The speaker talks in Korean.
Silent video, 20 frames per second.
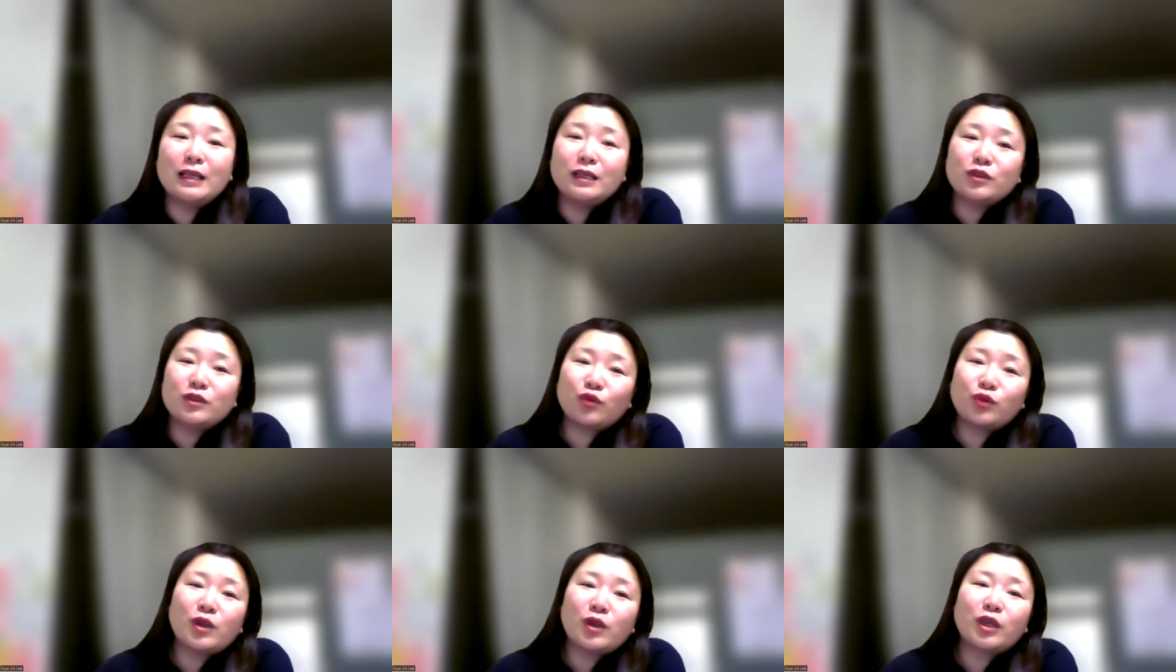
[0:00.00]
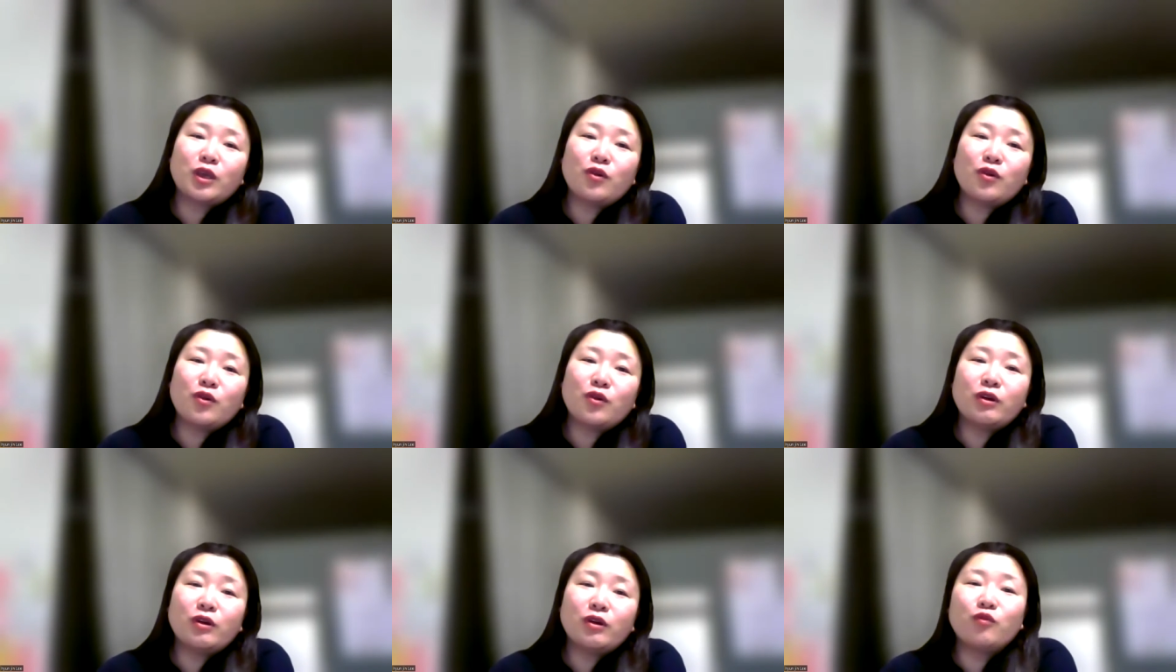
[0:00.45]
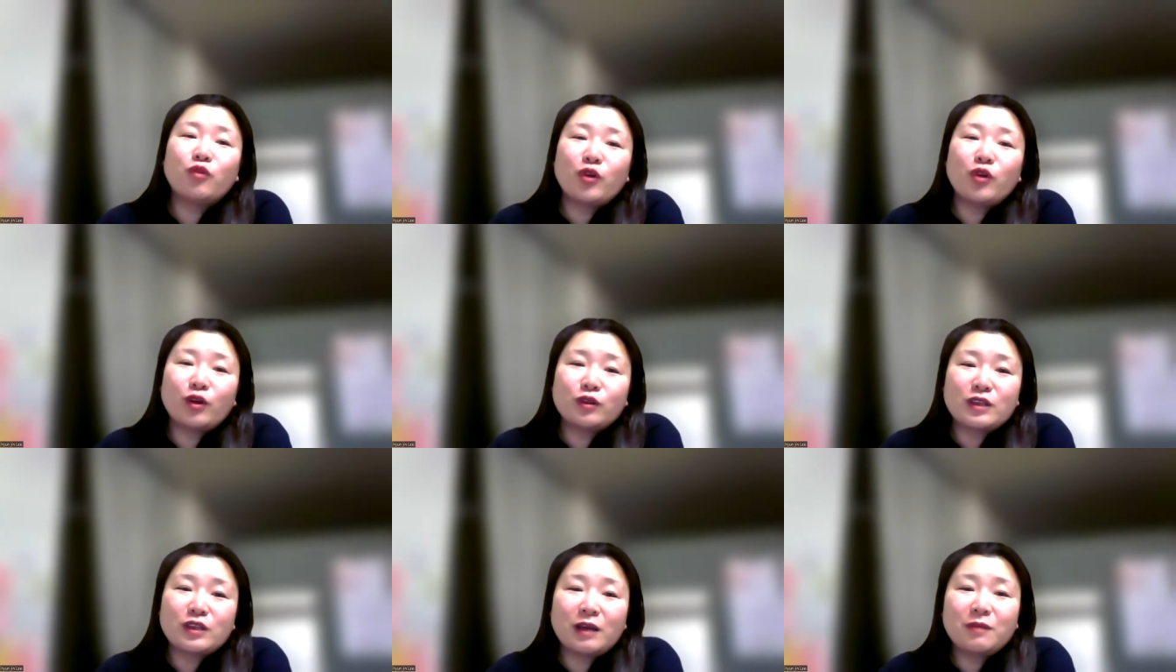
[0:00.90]
초대교회에
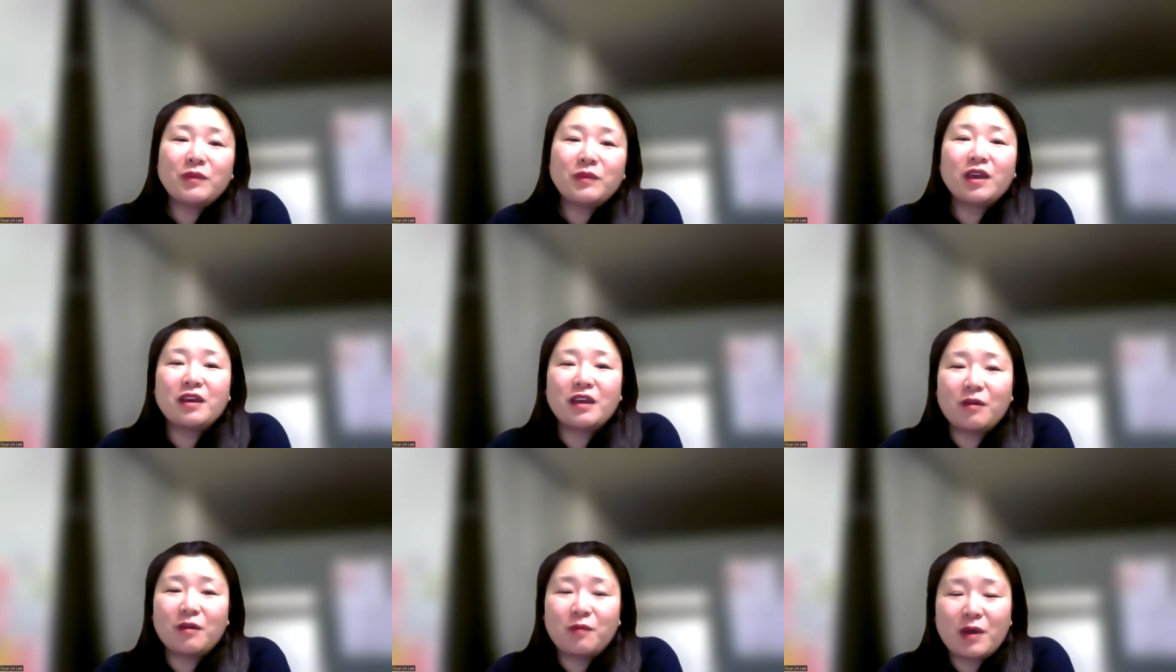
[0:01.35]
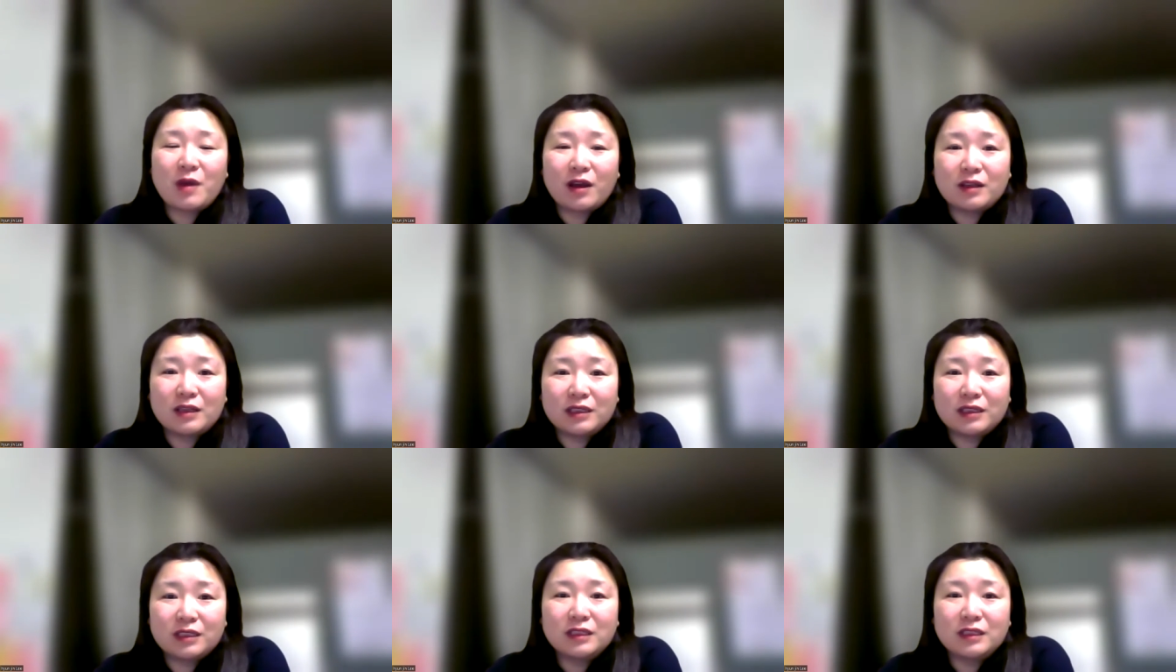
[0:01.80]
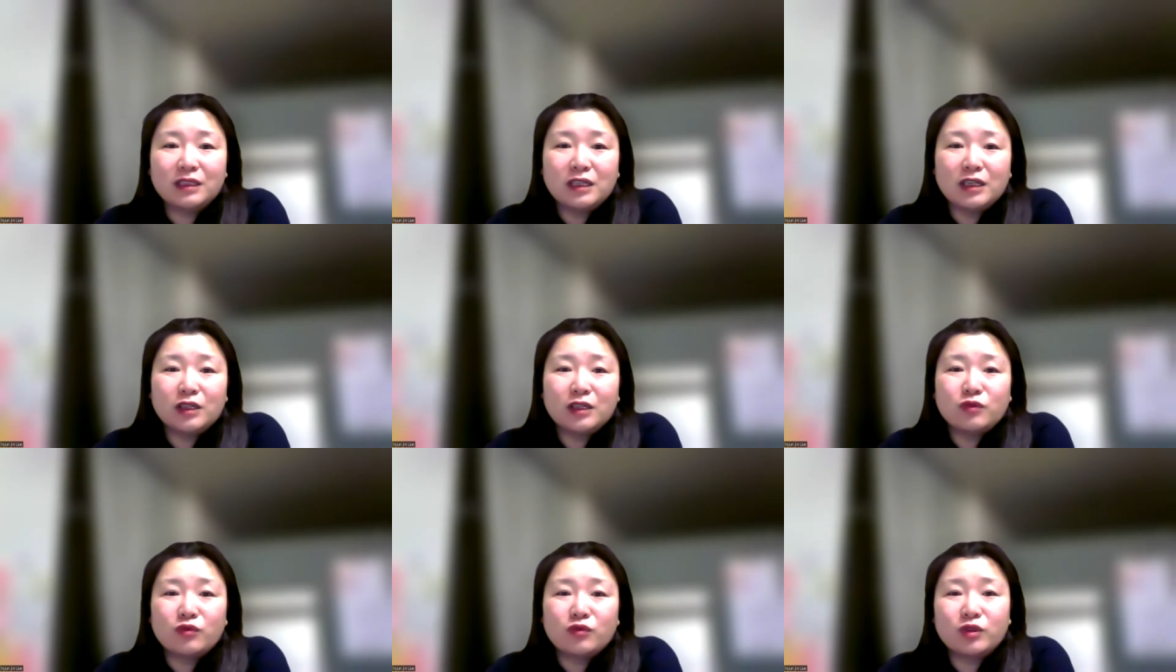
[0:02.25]
모여서 함께 예배하는
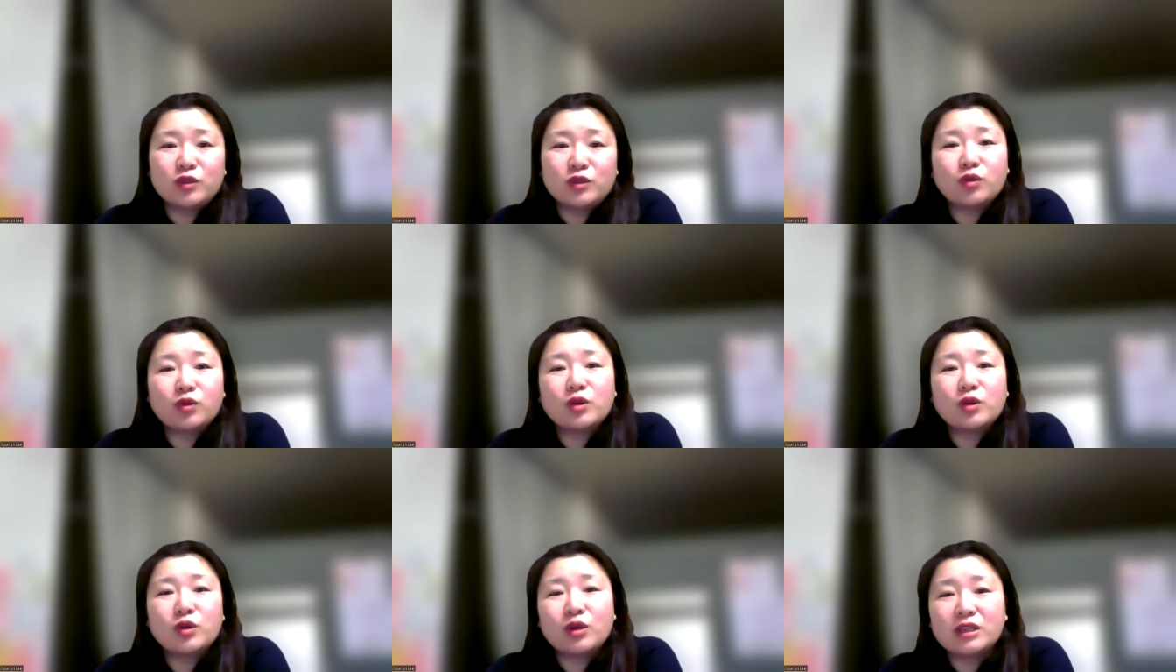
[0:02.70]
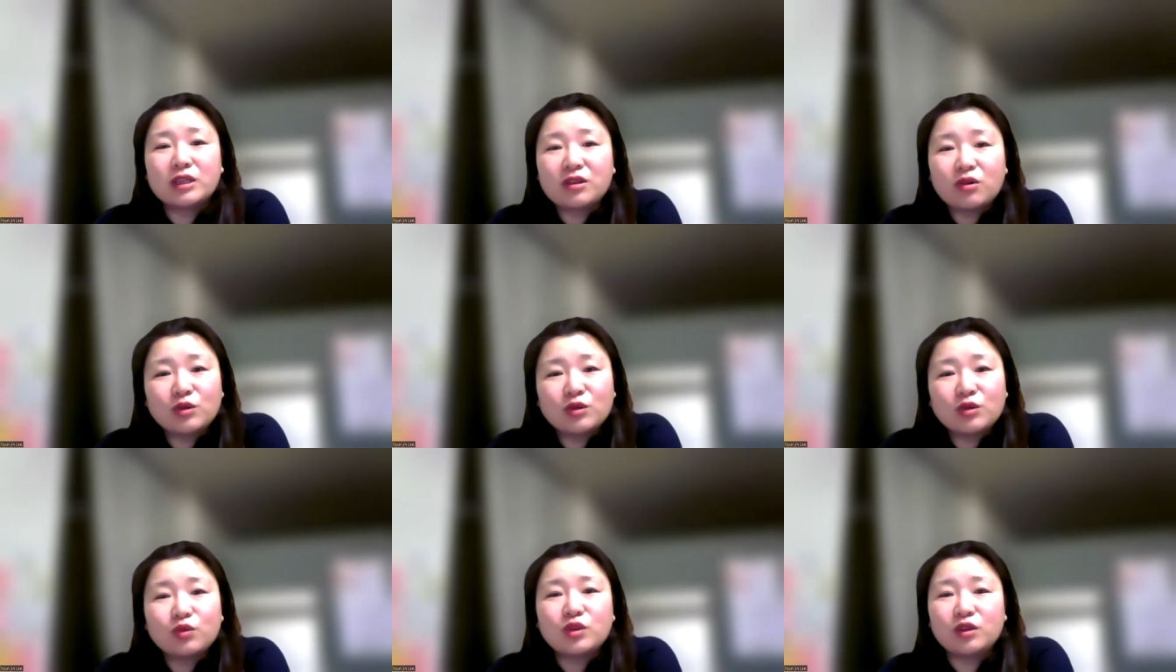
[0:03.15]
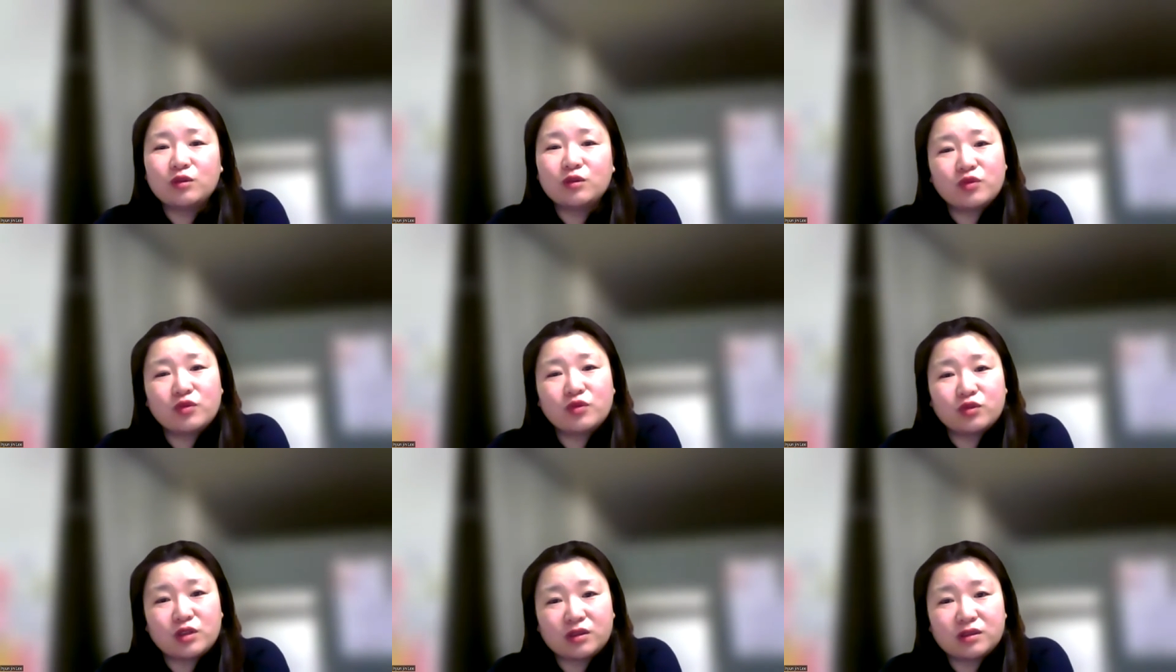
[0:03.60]
우리 초대교회 성도들을
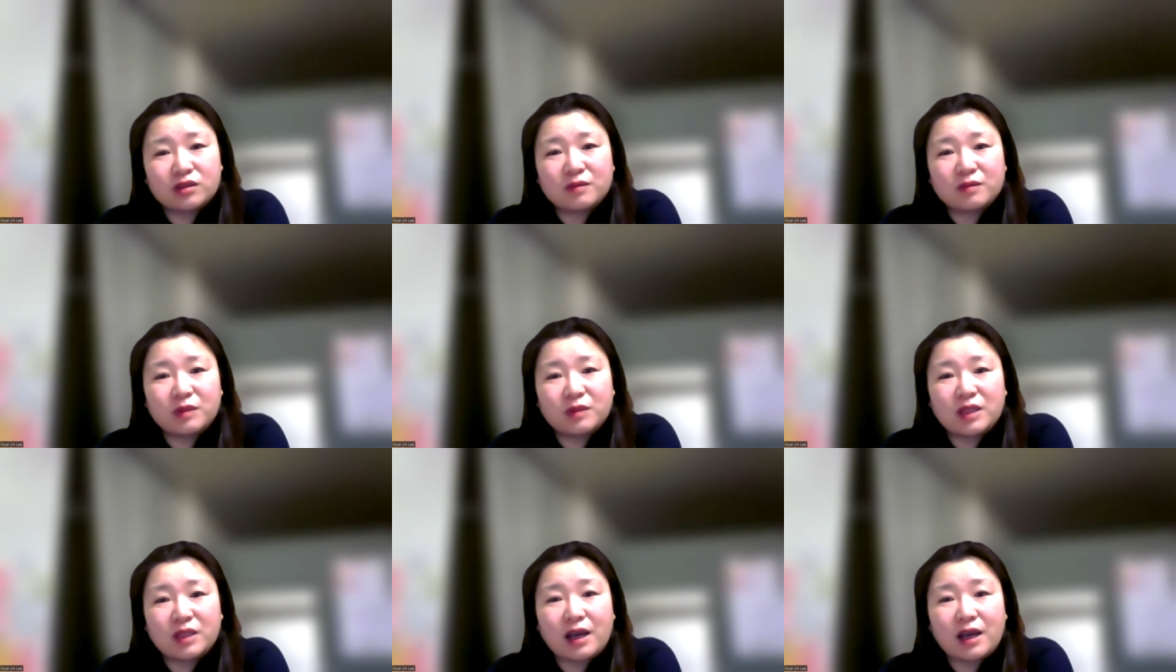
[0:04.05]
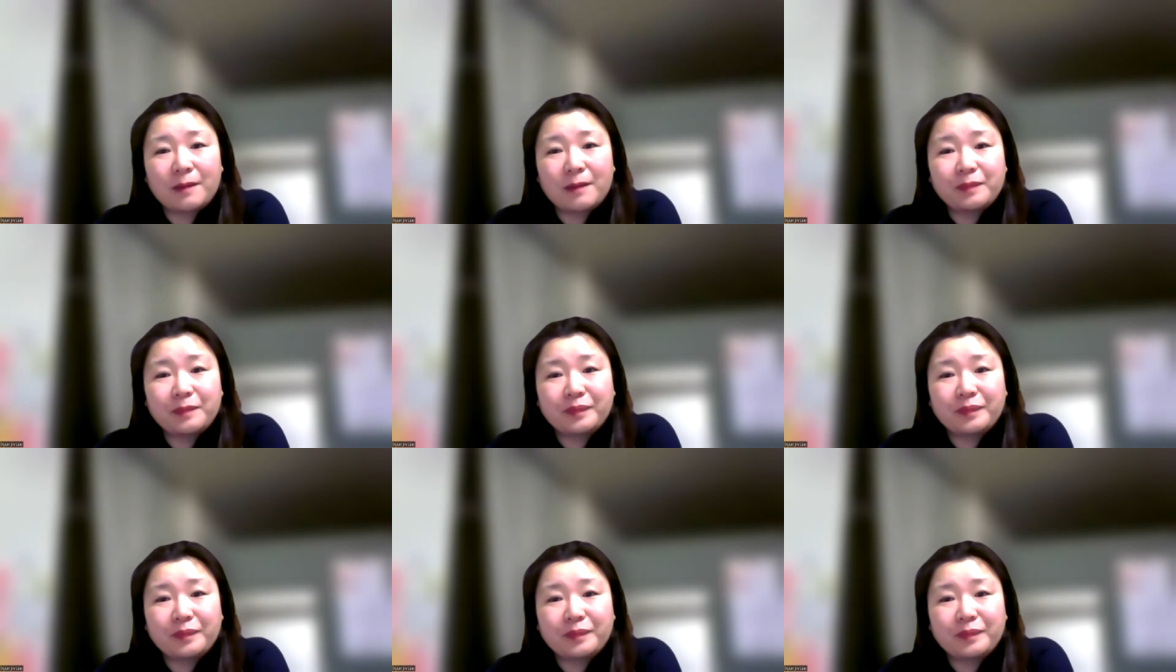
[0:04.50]
부르셨습니다.